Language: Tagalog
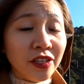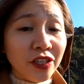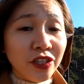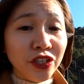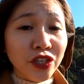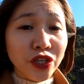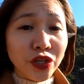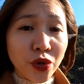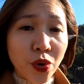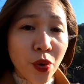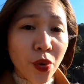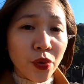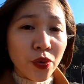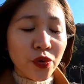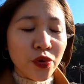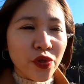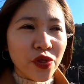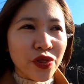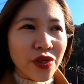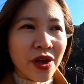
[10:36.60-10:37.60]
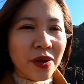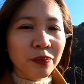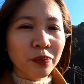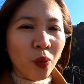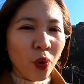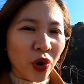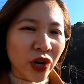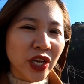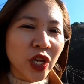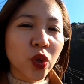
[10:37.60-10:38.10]
And did you know that
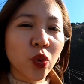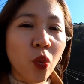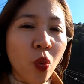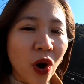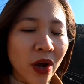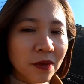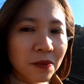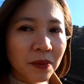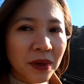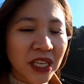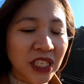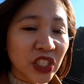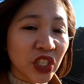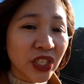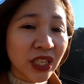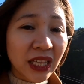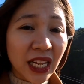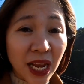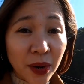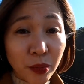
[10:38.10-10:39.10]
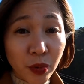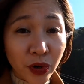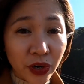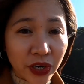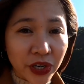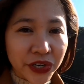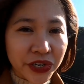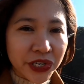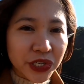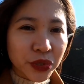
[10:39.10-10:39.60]
more than 1 million
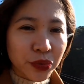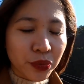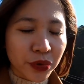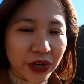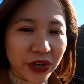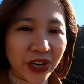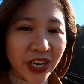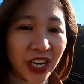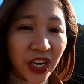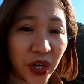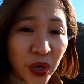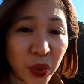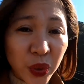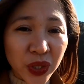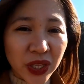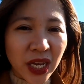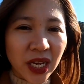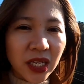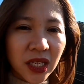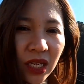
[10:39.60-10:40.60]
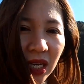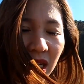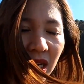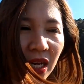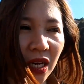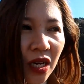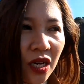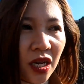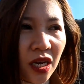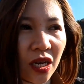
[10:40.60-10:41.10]
laborers were recruited
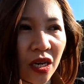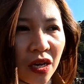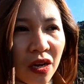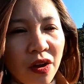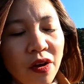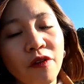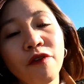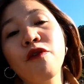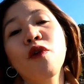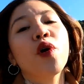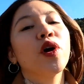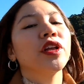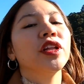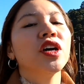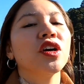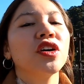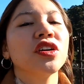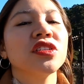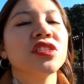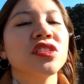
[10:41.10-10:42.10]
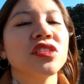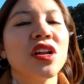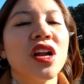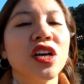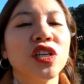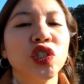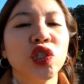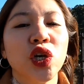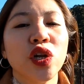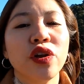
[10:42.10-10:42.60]
for the
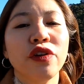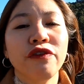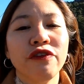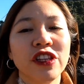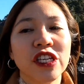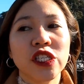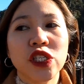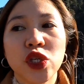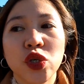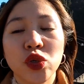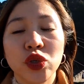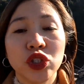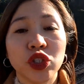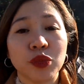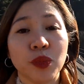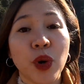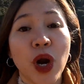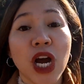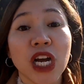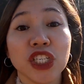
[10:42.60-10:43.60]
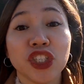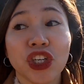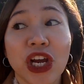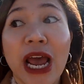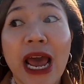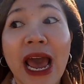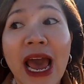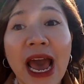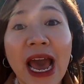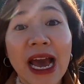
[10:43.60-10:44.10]
construction of this huge
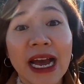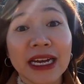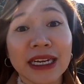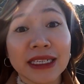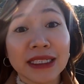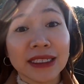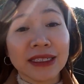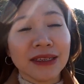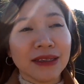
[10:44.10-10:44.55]
project.